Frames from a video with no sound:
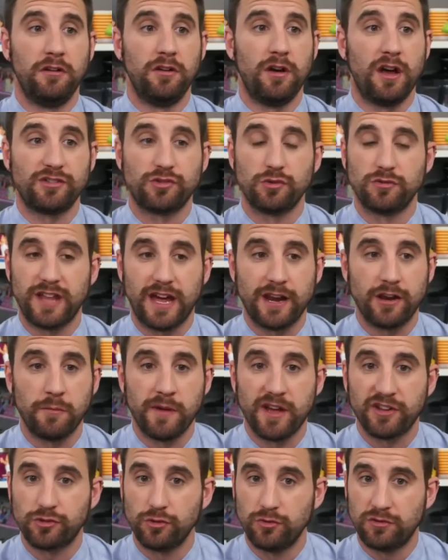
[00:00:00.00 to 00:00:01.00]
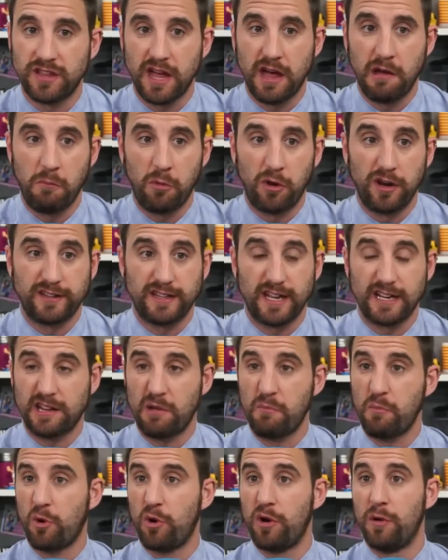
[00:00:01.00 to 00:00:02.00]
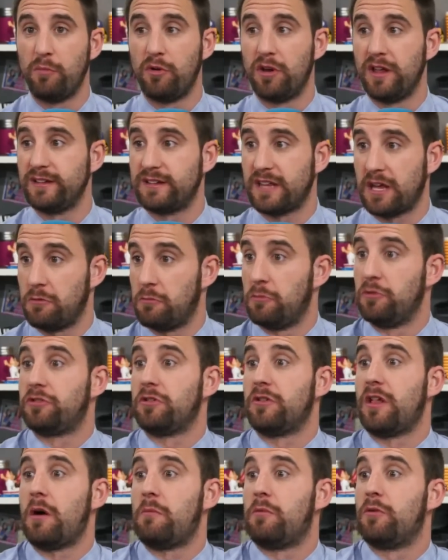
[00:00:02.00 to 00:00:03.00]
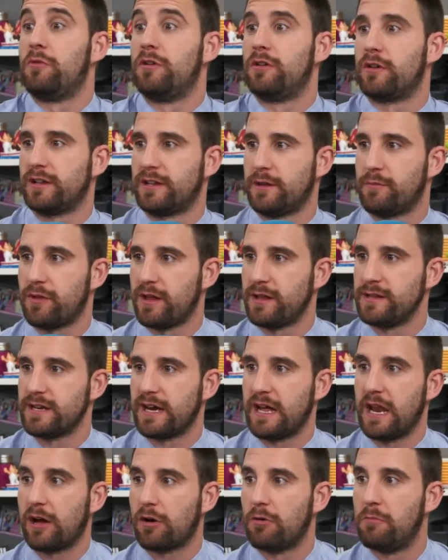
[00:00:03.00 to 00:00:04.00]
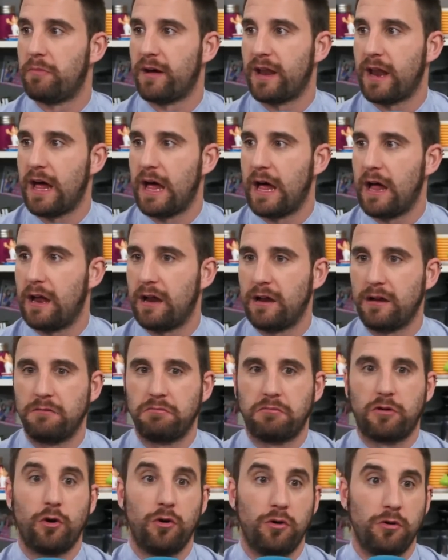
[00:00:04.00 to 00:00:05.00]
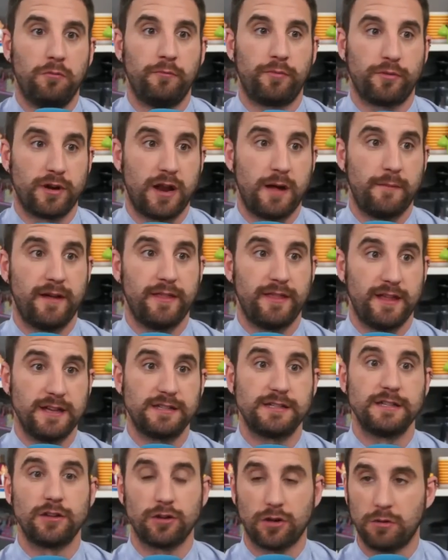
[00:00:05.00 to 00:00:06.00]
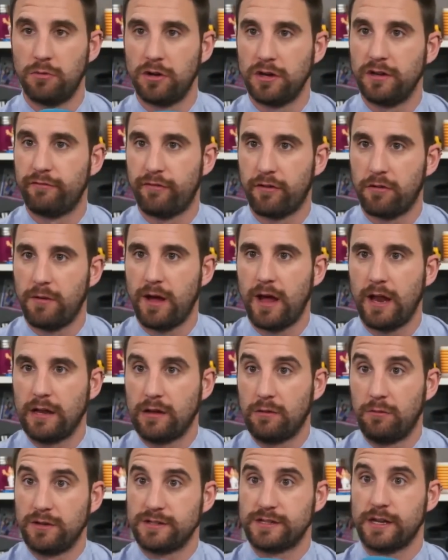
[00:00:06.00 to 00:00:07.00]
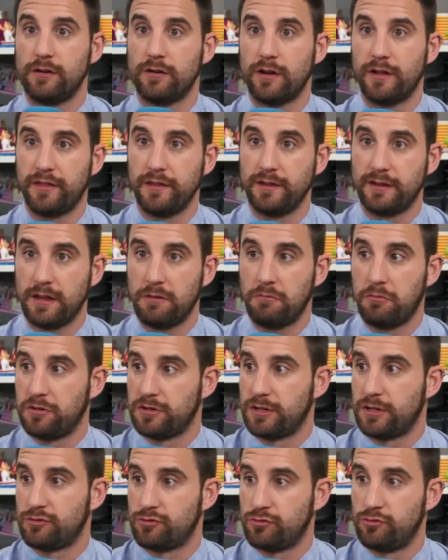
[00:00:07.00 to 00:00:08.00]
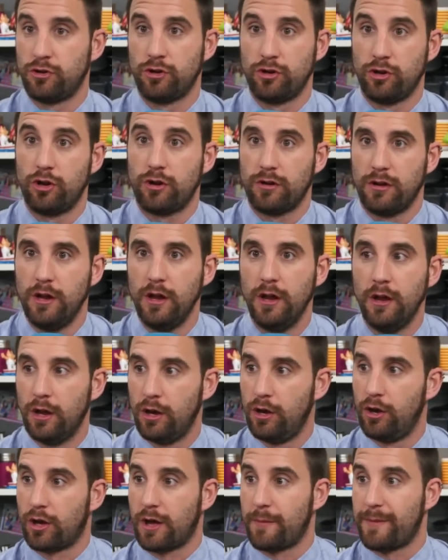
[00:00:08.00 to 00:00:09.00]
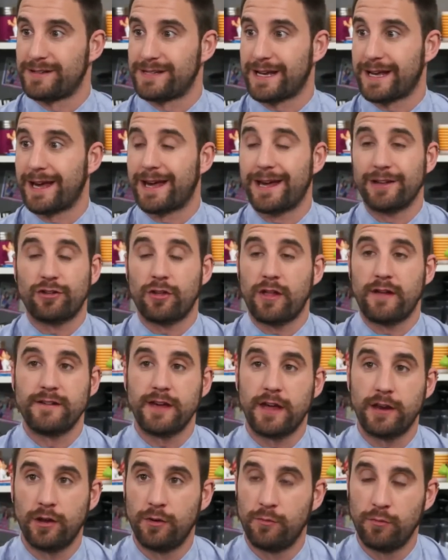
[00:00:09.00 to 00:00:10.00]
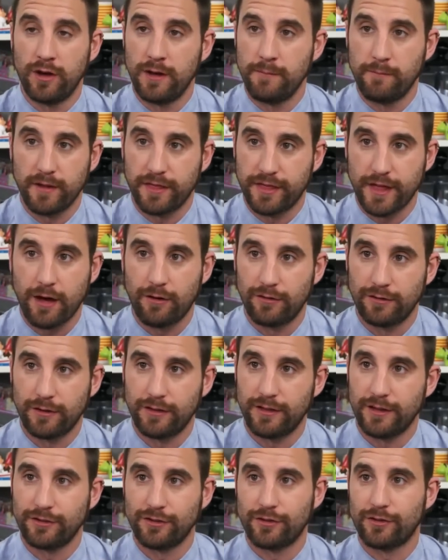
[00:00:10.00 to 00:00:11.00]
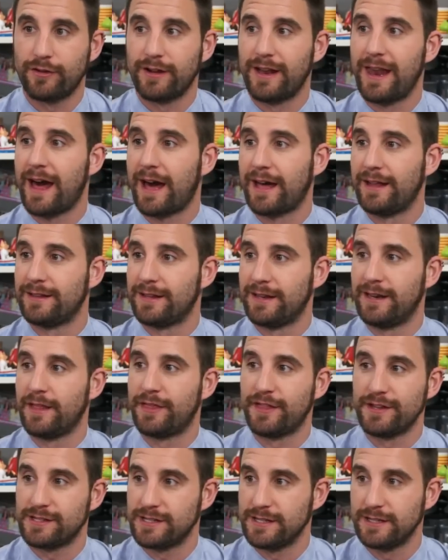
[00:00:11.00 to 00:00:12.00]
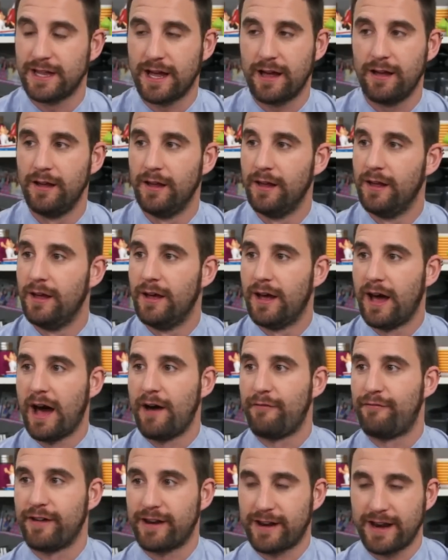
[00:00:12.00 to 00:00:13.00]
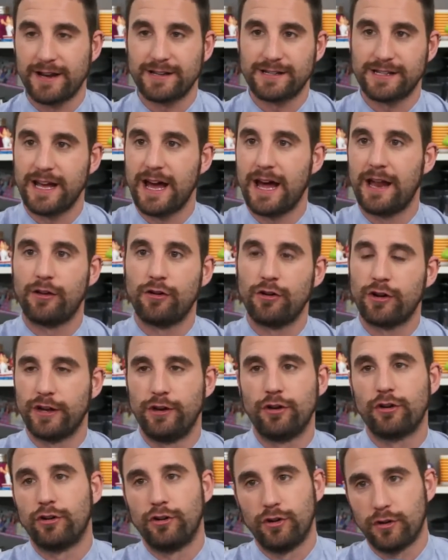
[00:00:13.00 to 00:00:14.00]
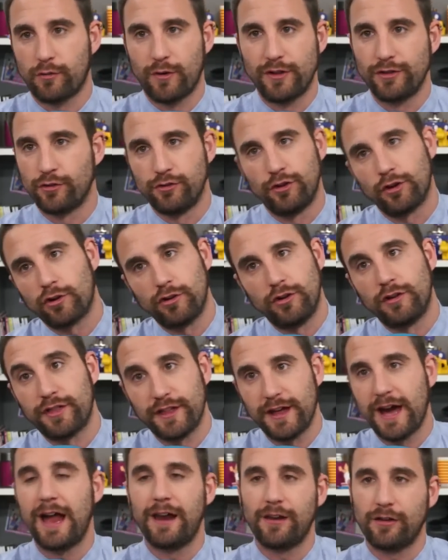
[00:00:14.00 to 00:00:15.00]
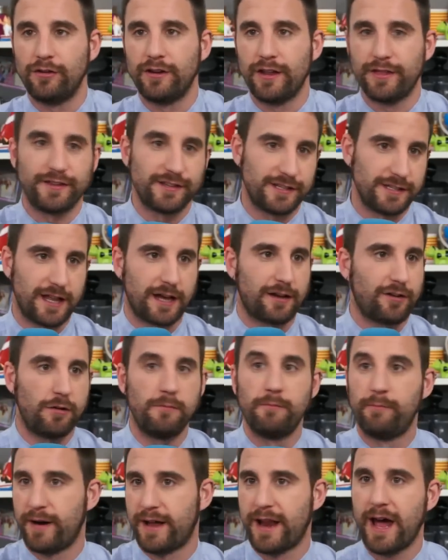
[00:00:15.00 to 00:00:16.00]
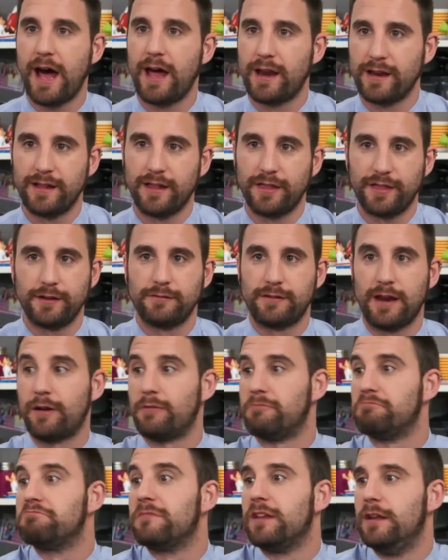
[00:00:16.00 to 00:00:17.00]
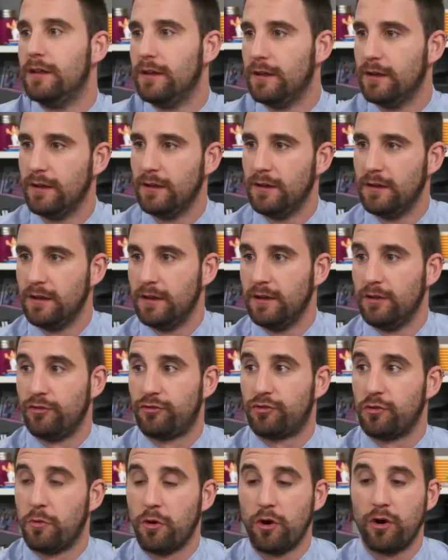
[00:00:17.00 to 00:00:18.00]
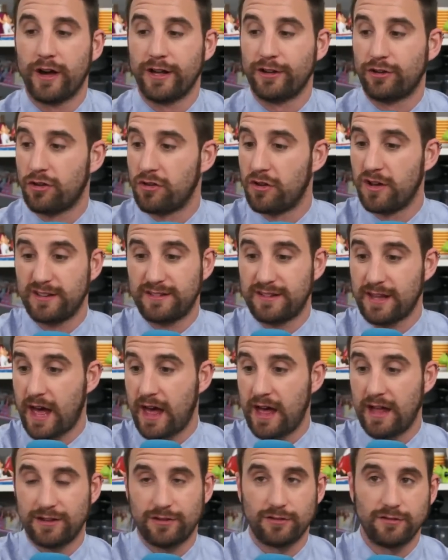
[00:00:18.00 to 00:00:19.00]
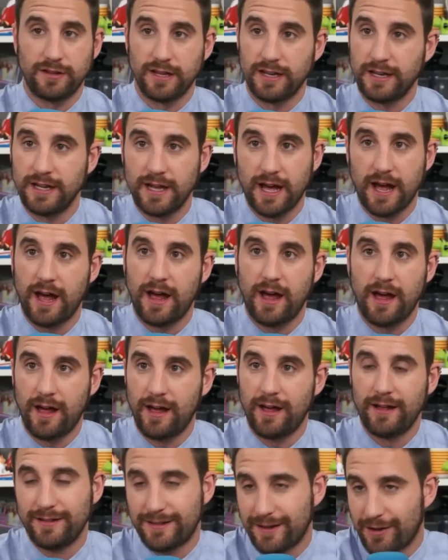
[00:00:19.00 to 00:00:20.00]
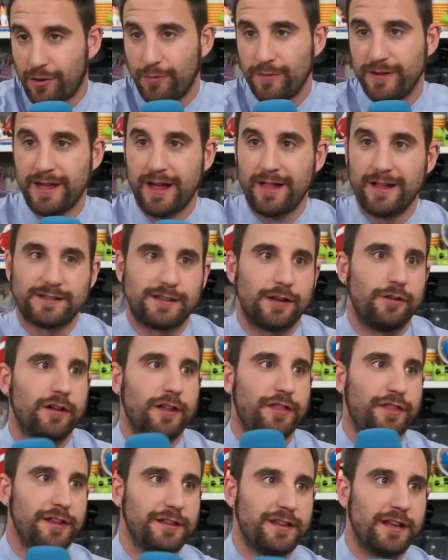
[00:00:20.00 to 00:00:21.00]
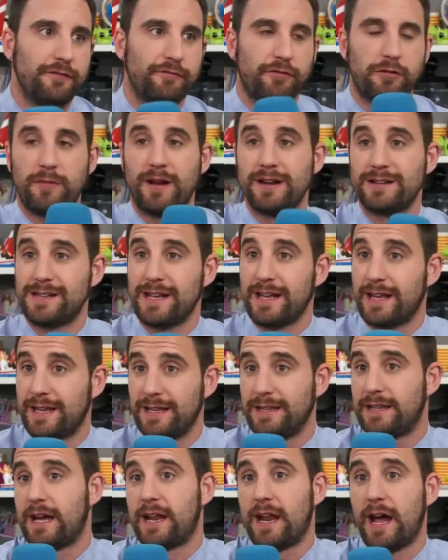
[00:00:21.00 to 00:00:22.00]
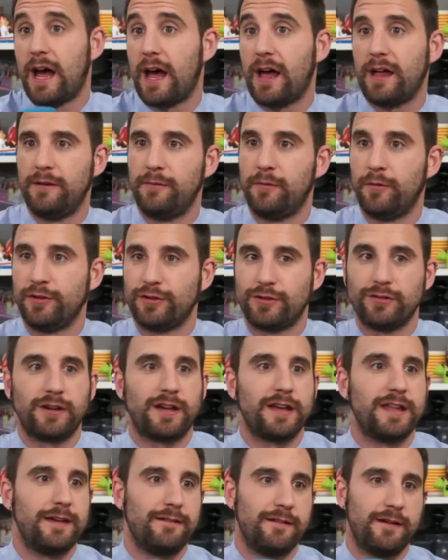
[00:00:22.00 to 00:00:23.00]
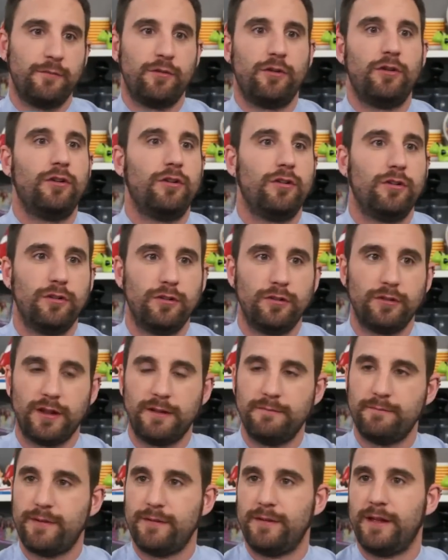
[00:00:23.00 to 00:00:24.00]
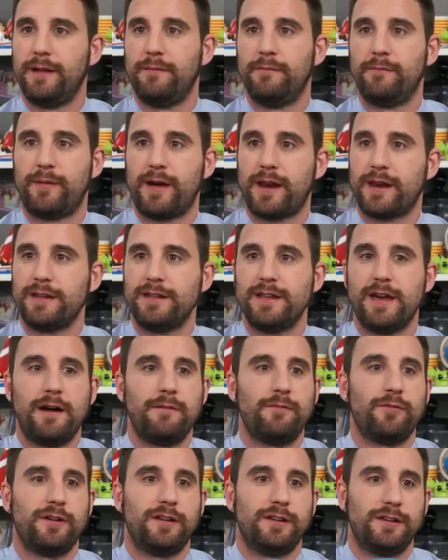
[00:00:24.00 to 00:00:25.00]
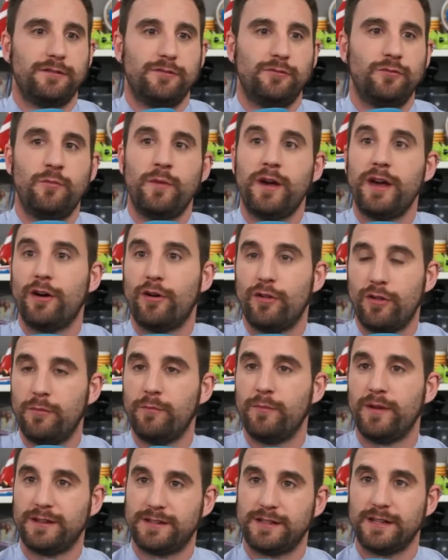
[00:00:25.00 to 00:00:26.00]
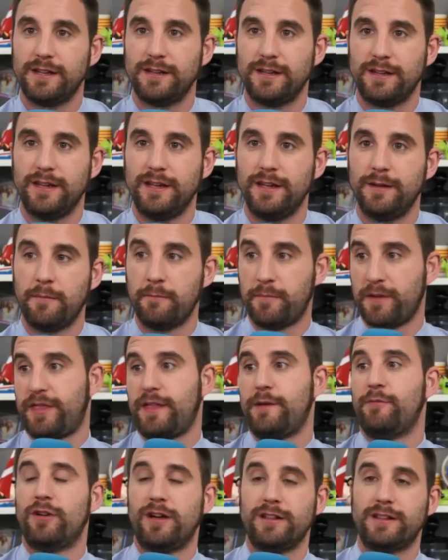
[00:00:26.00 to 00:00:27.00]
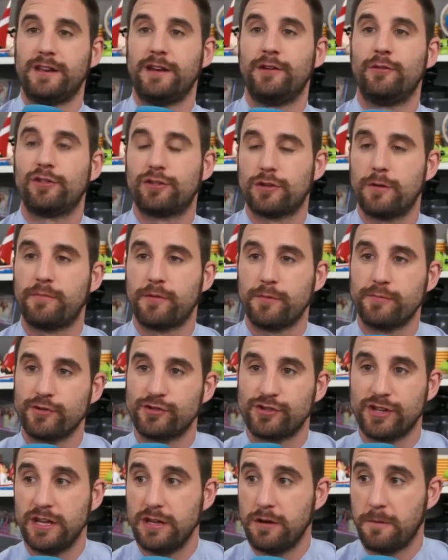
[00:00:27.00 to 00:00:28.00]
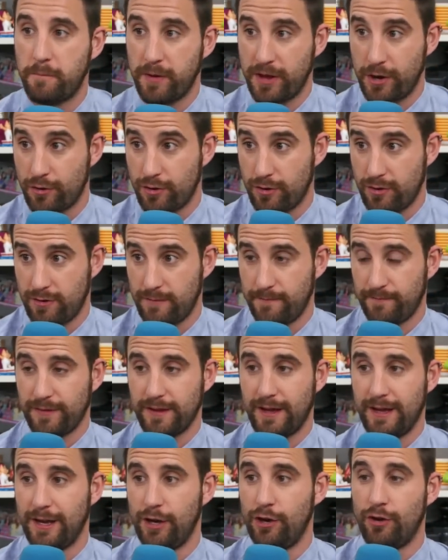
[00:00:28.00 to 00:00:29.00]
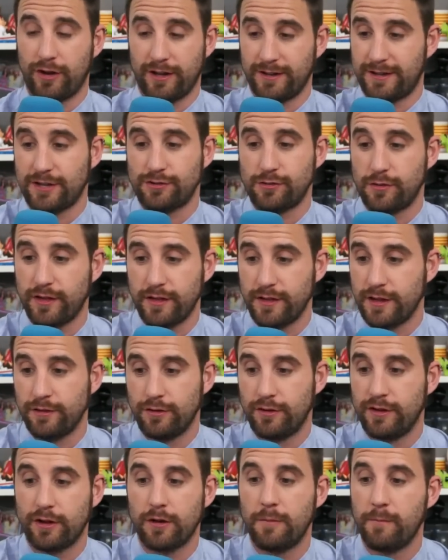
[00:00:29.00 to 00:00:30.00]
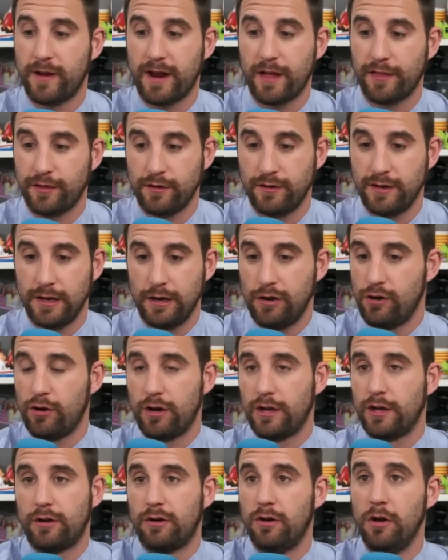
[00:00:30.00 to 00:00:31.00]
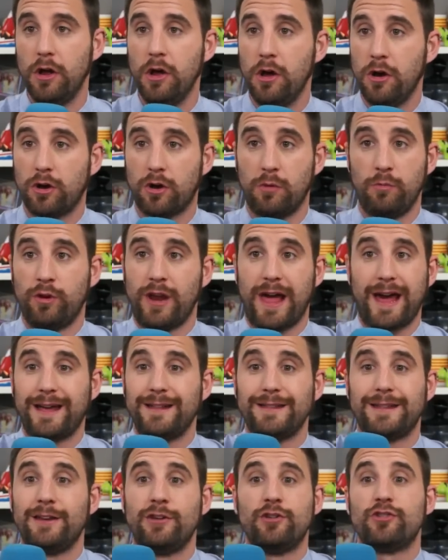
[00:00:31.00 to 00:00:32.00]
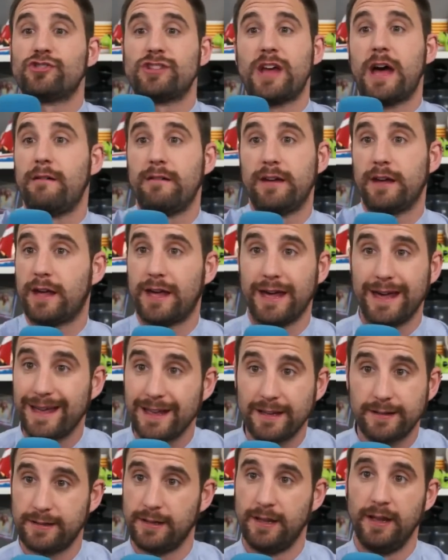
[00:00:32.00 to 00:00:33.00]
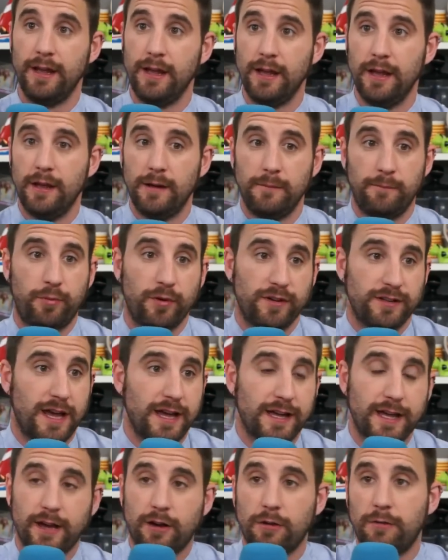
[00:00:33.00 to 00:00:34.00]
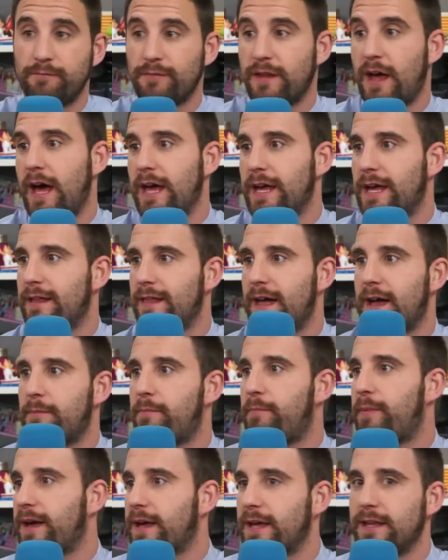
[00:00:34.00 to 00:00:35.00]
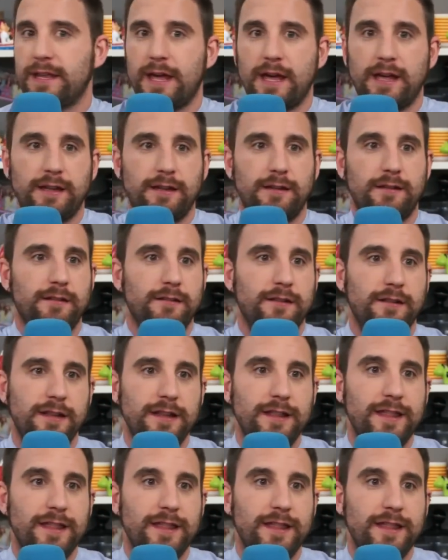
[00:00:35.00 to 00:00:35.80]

No, asustar no me asusta, molestar tampoco me molesta. En un momento dado, pues bueno, que te puedan llegar a comparar con programas de éxito como el informal y como el sello que hiciste, pues es un honor. Lo que pasa es que, es que todavía no hemos empezado. Entonces yo creo que la gente necesita aferrarse a algo que no conoce. Cuando no conoces algo necesitas comparar y decir, claro, Supongo que toda esta tontería, entre comillas, del sello que hiciste, el informar, se quitará en el momento en que llevemos en, en, parrilla pues un mes o dos meses y empecemos a tener nuestro propio sello. Pero lo que está sucediendo de comparación es lógico. Como la gente no sabe qué es, pues hay que, hay que dar pequeñas